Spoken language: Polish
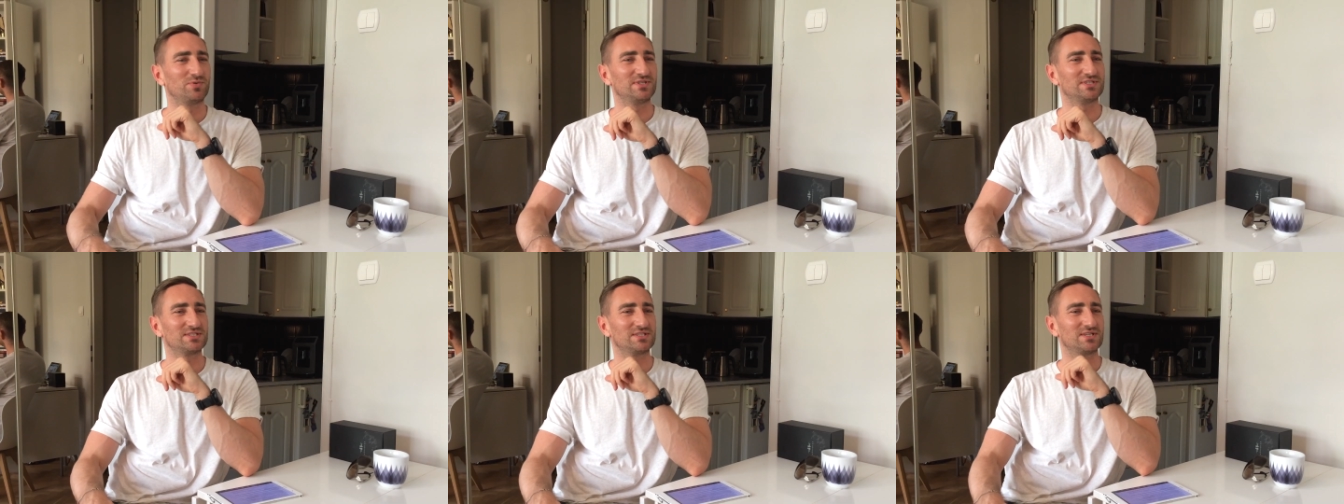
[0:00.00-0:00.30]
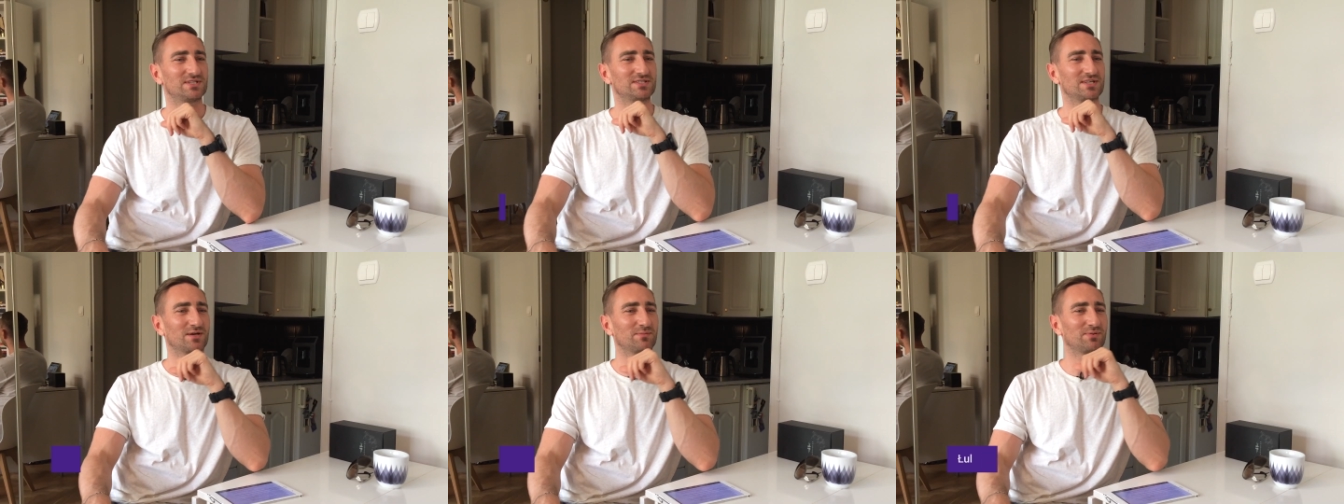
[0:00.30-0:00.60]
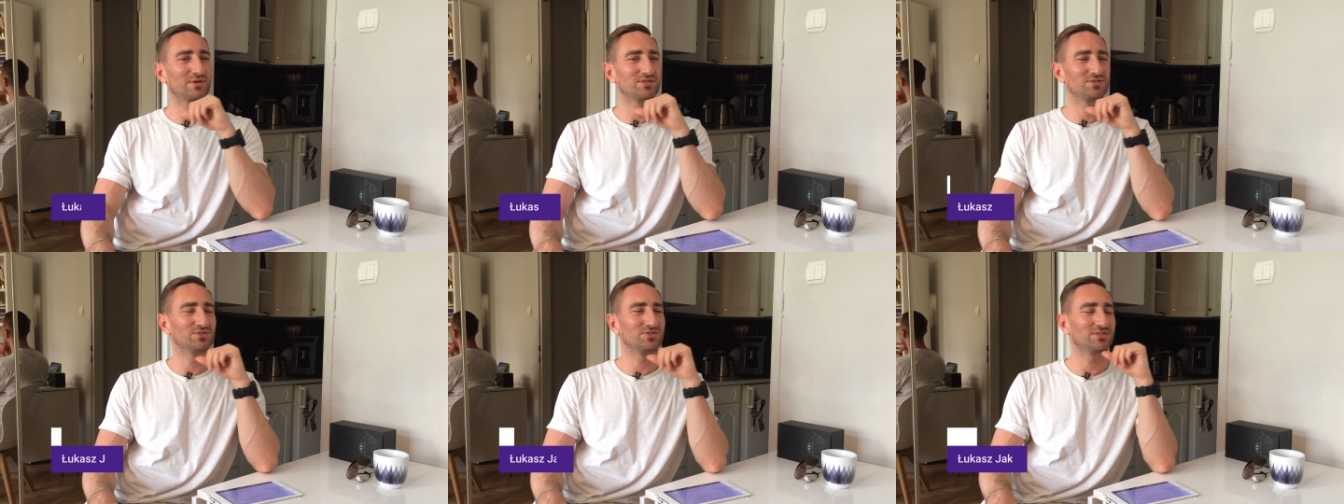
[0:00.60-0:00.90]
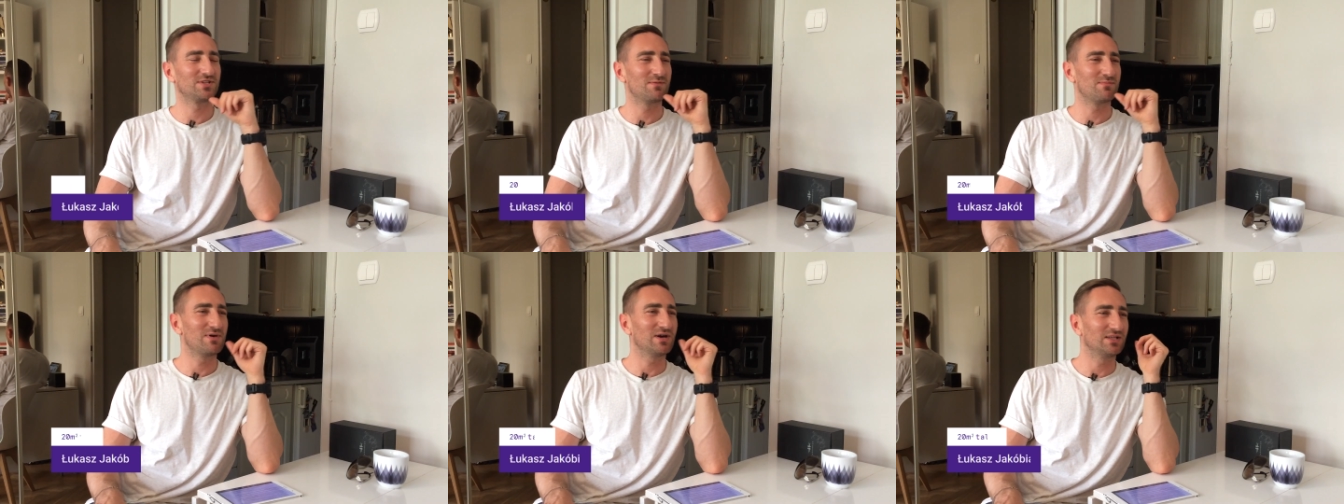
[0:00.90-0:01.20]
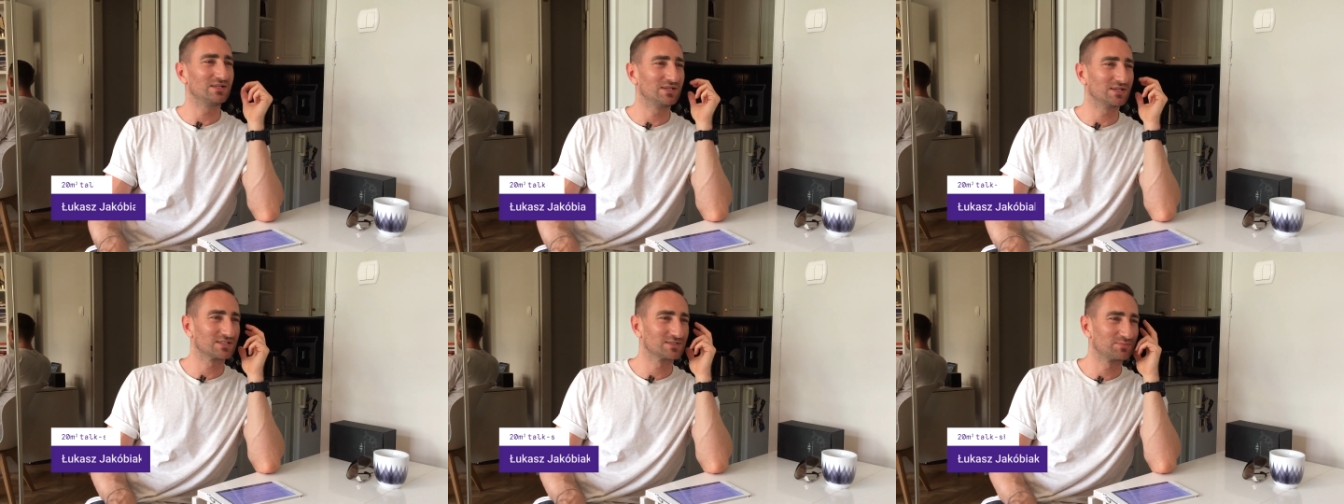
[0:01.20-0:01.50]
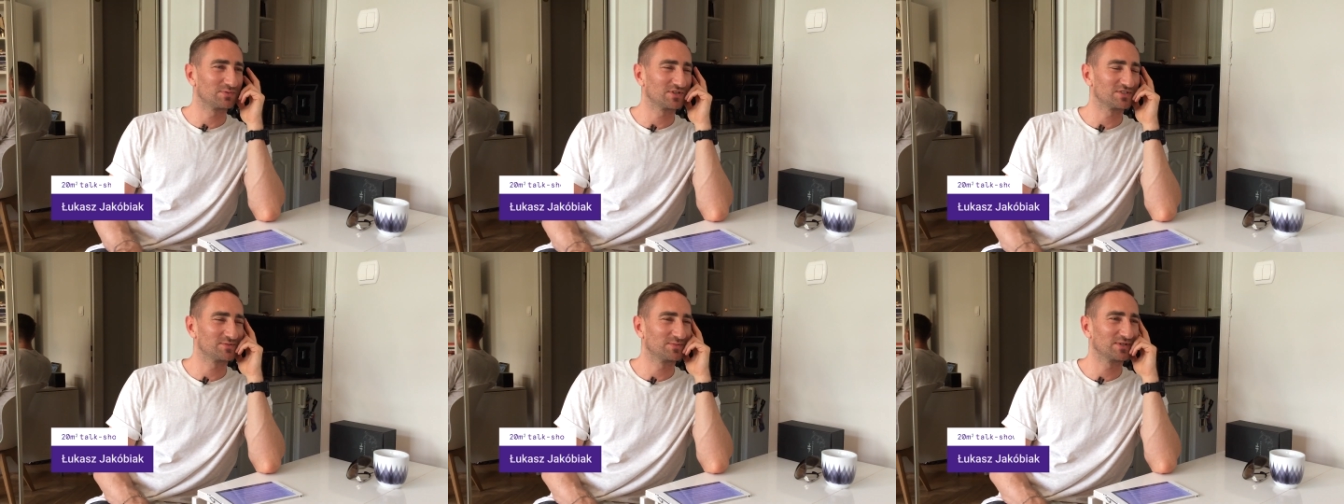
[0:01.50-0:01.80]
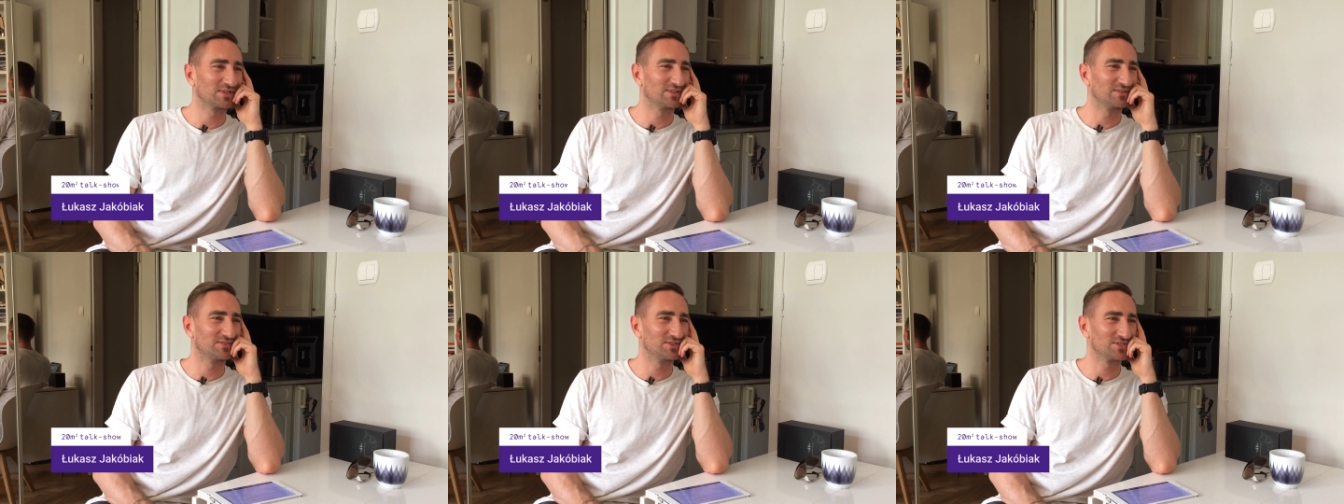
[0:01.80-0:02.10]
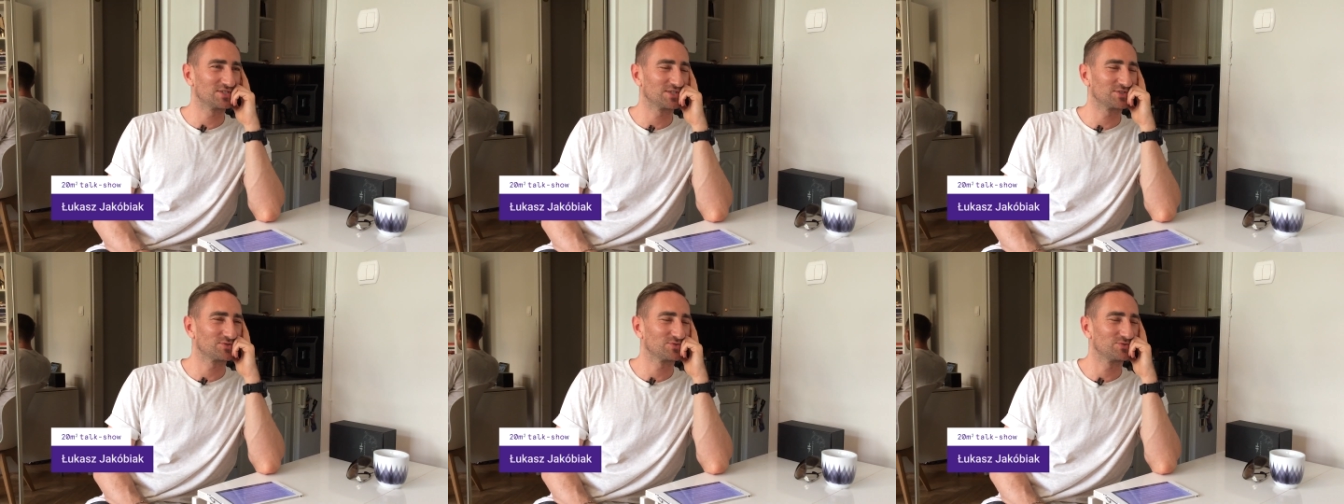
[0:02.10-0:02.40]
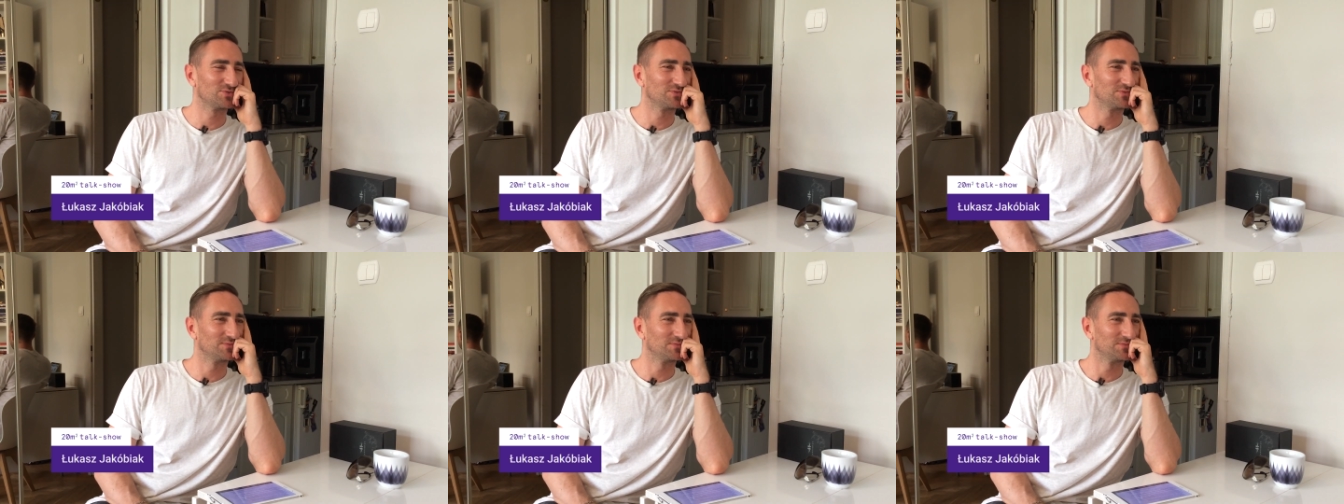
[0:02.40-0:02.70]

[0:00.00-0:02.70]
biznes, jak patrzysz na media z perspektywy czasu?